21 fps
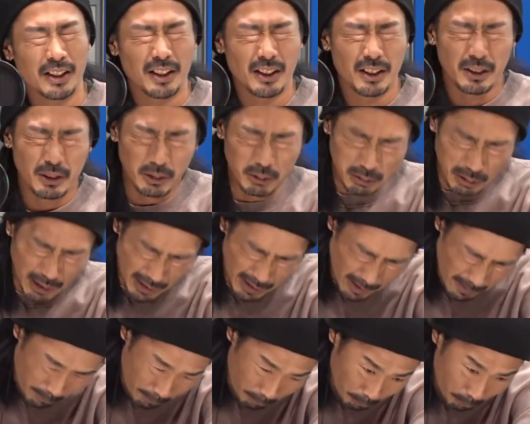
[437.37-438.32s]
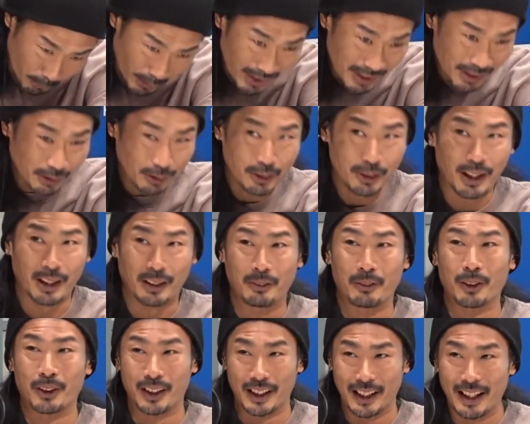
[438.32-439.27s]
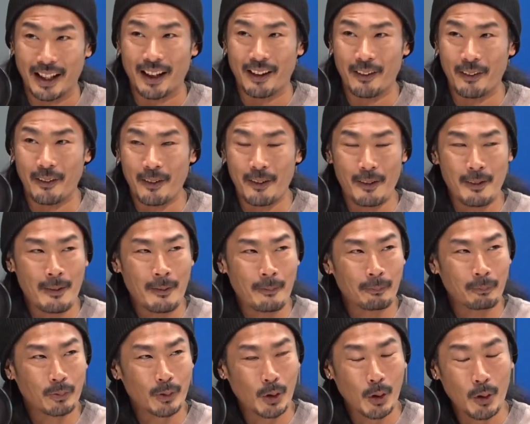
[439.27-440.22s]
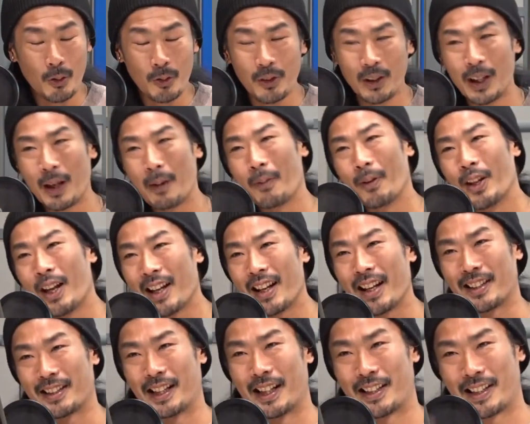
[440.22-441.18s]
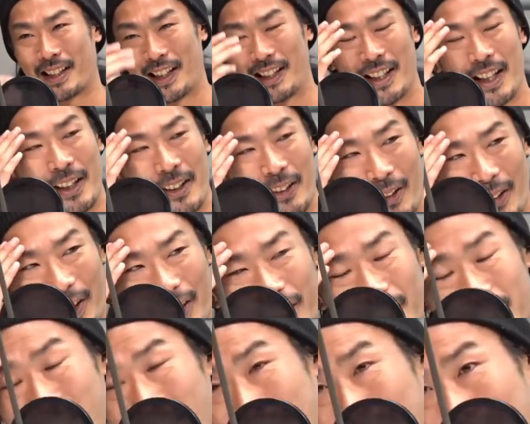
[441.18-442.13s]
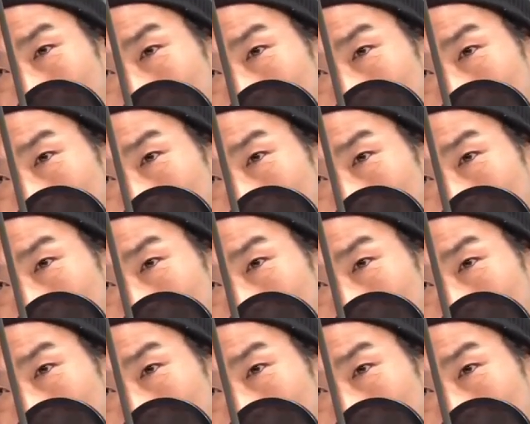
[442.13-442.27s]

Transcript: うわやっぱそうだと思って、えー、とんでもないやつらしかいないとこに来ちゃった